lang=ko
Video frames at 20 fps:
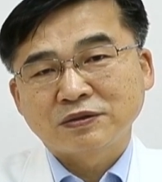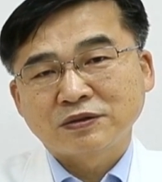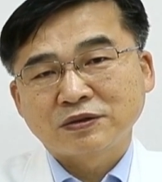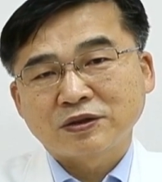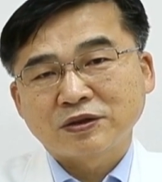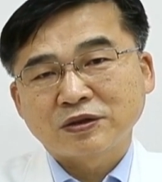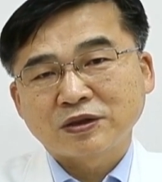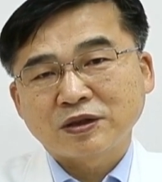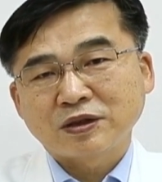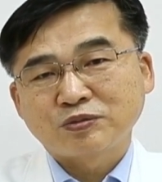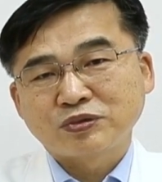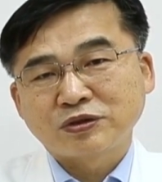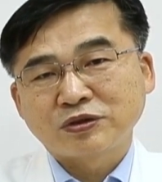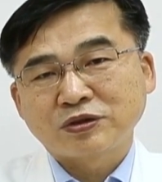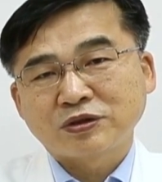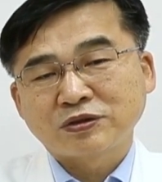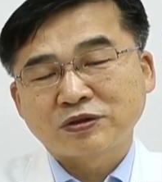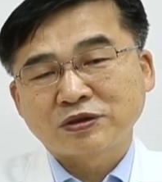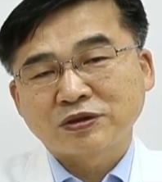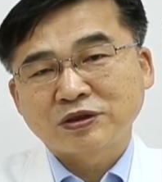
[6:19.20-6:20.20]
거기에
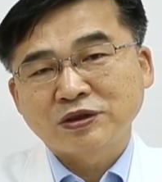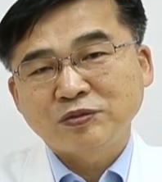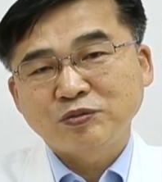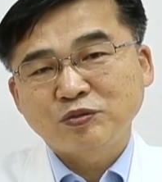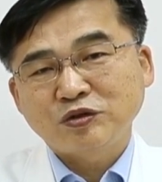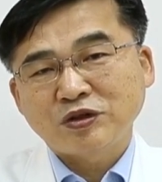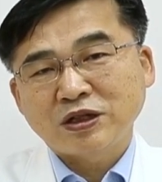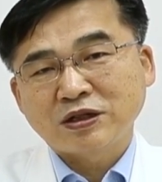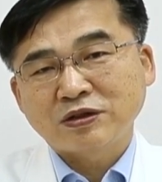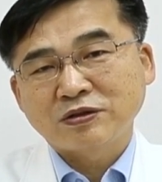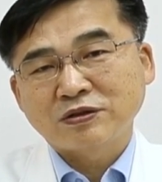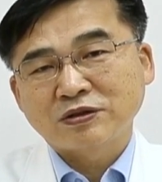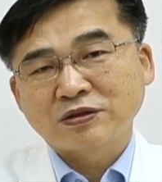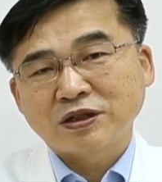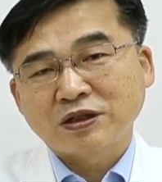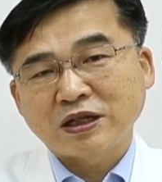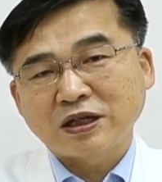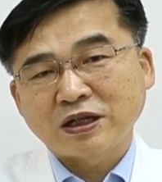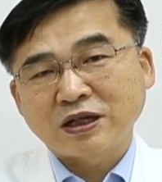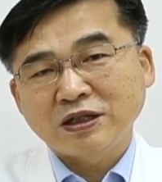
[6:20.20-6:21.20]
붙어서 침투하는
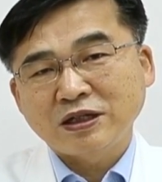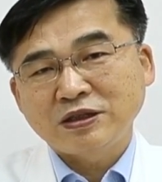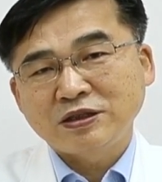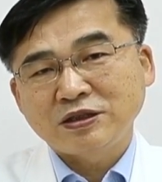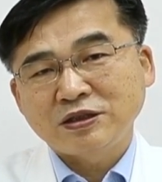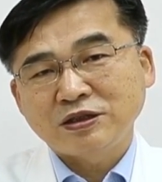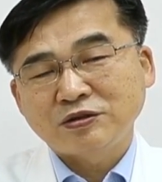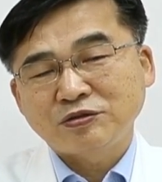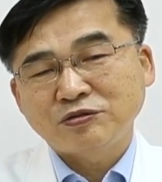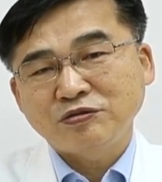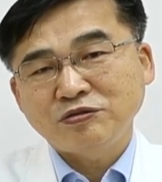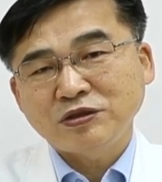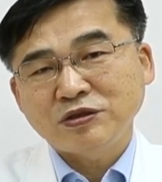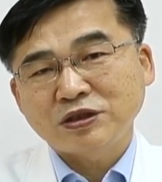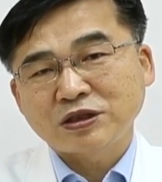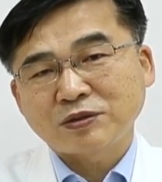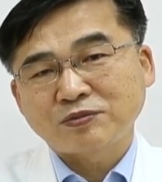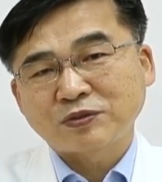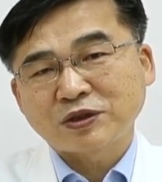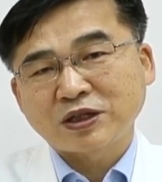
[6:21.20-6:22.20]
건데 ACE2
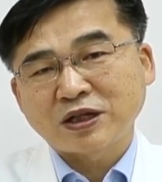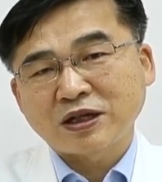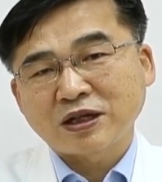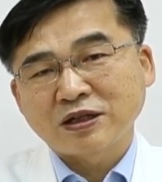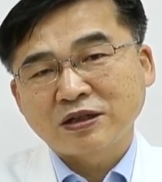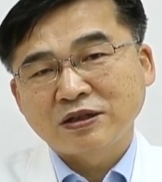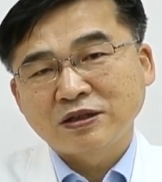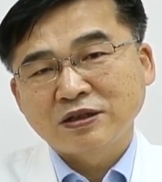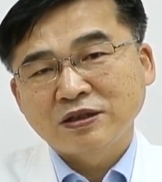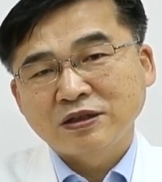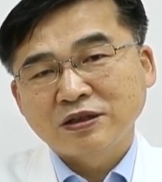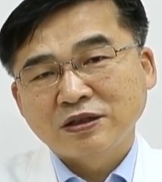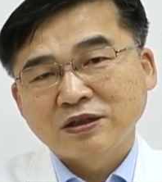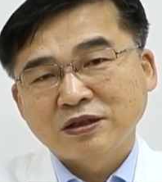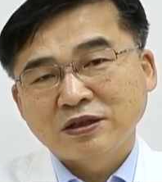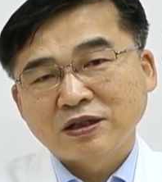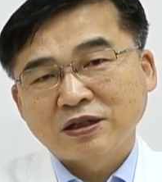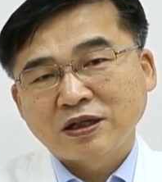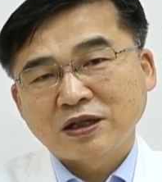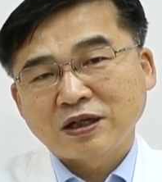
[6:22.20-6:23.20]
리셉터
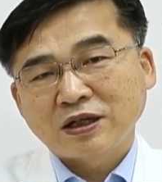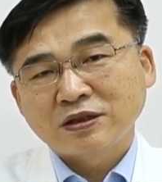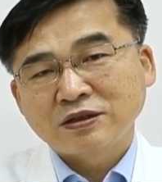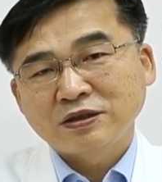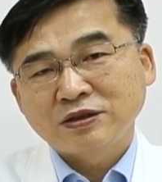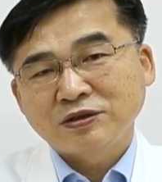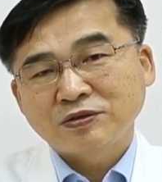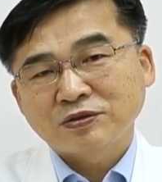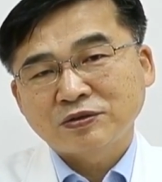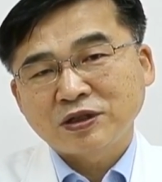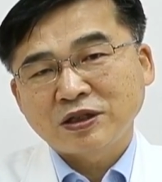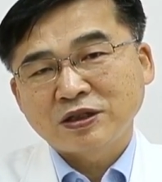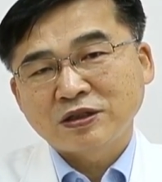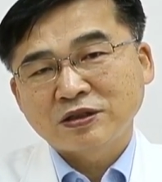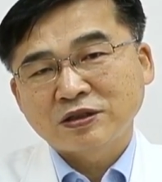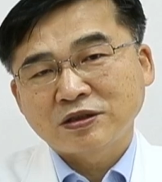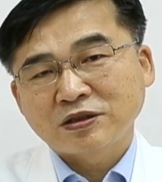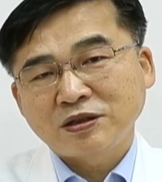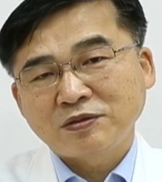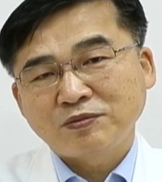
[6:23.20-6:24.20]

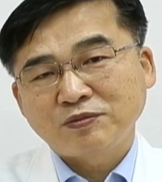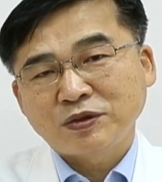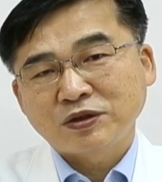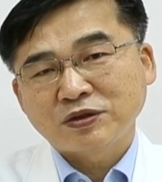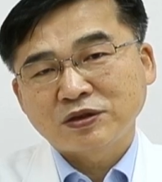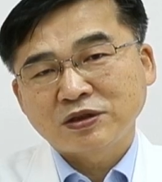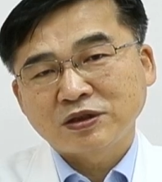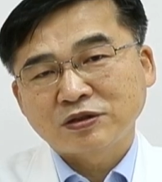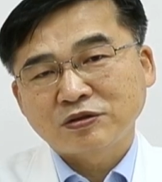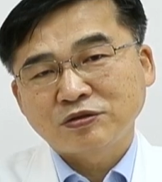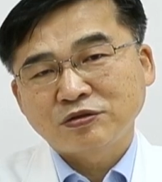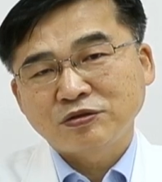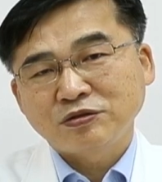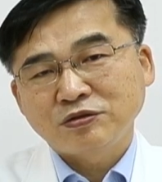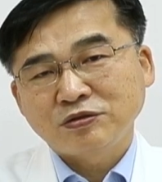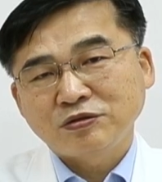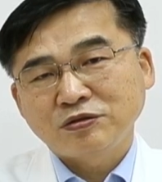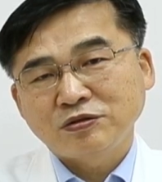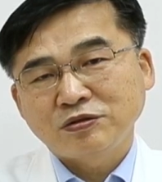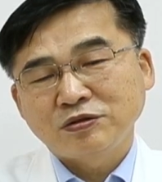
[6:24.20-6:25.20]
안지오텐신 컨버팅
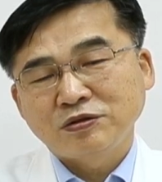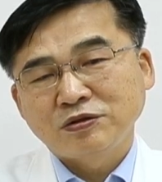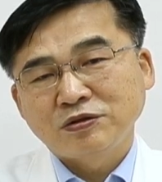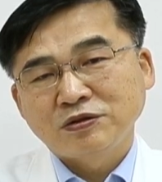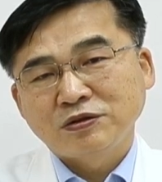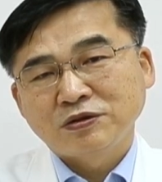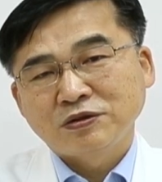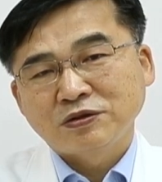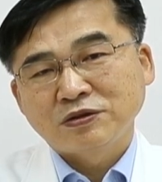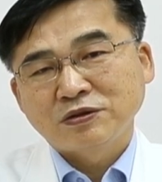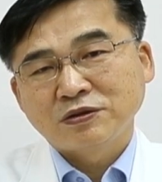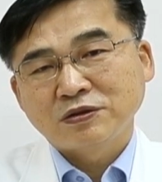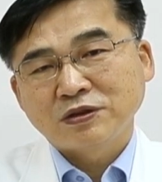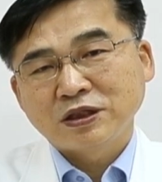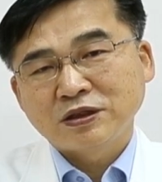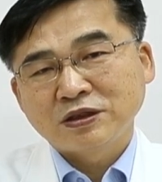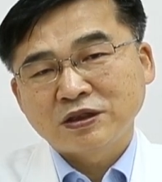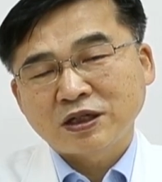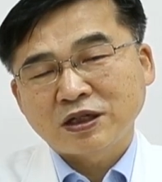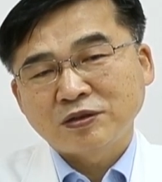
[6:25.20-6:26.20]
2
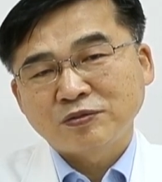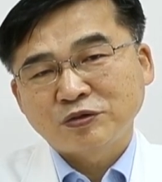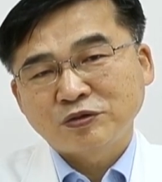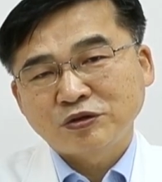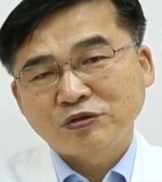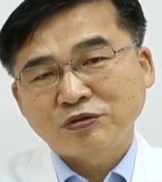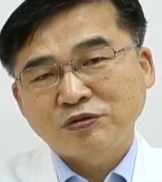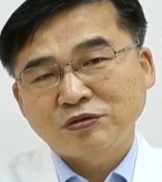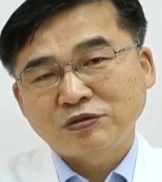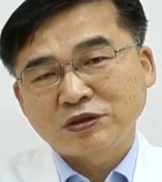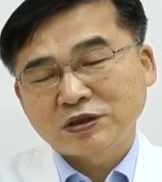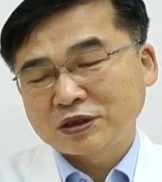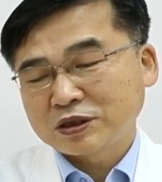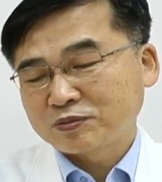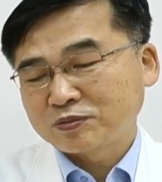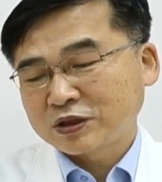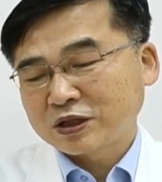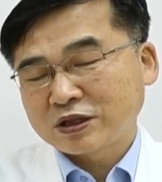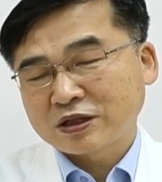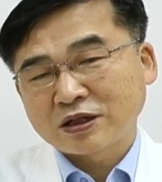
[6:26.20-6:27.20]
엔자임 2
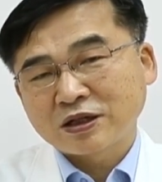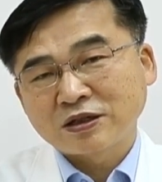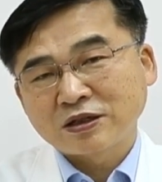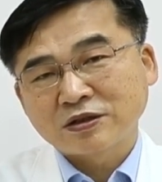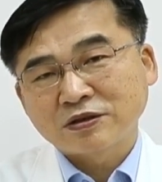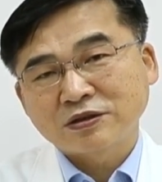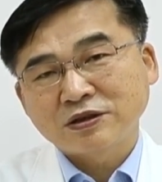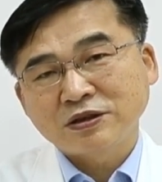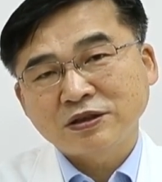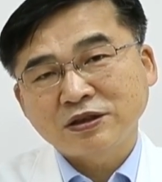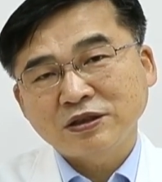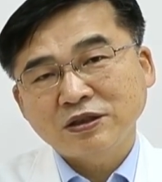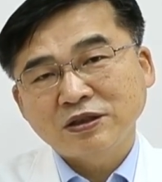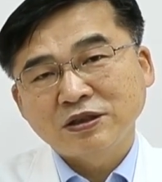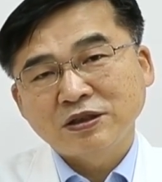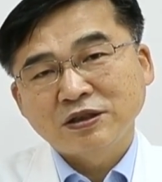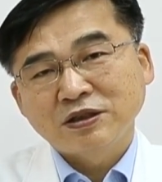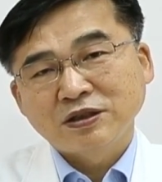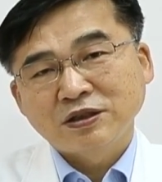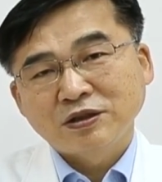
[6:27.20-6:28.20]
리셉터라는 것이
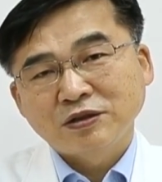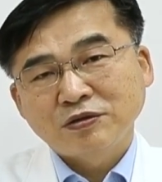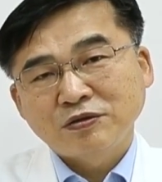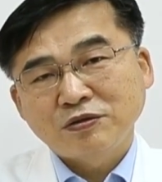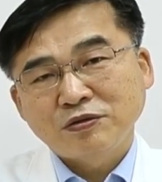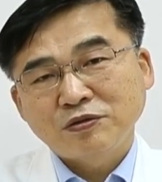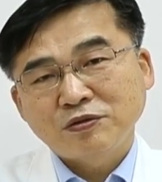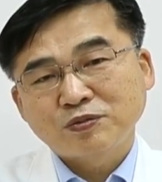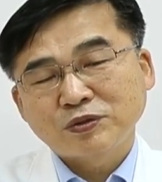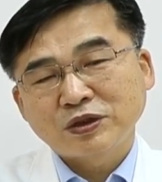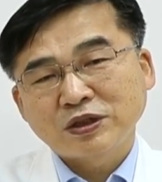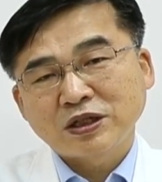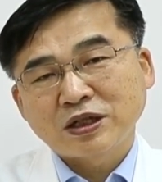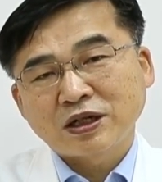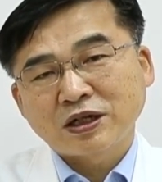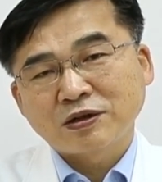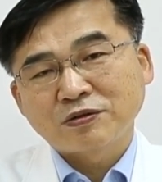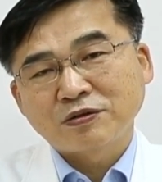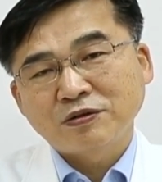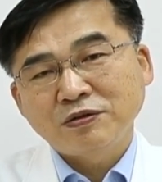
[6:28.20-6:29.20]

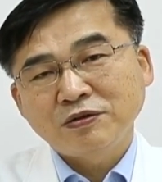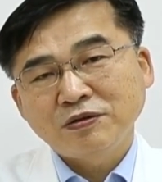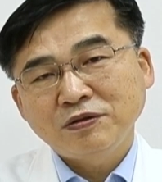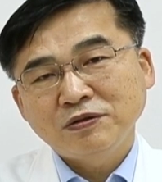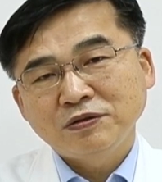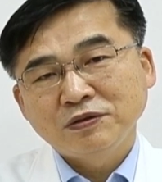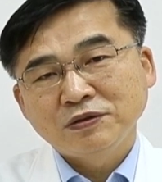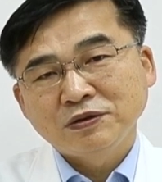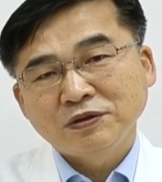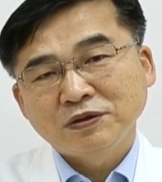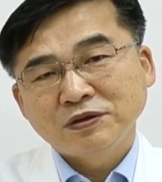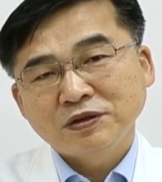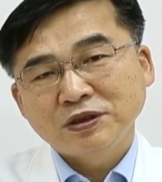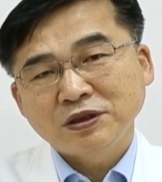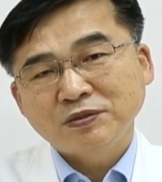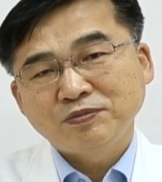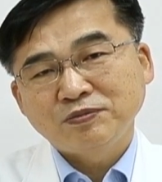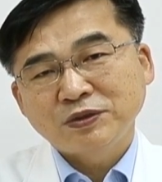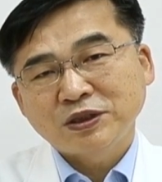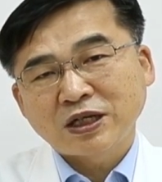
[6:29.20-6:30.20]
호흡기하고
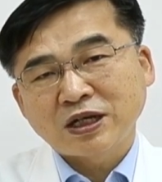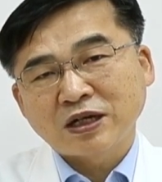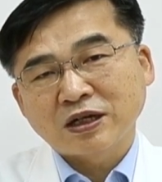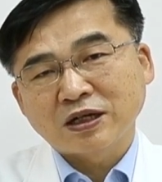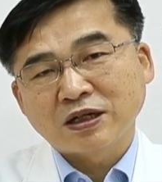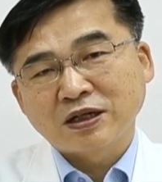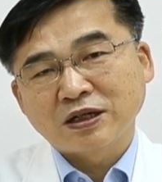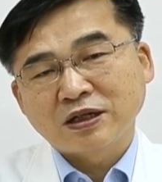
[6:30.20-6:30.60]
심장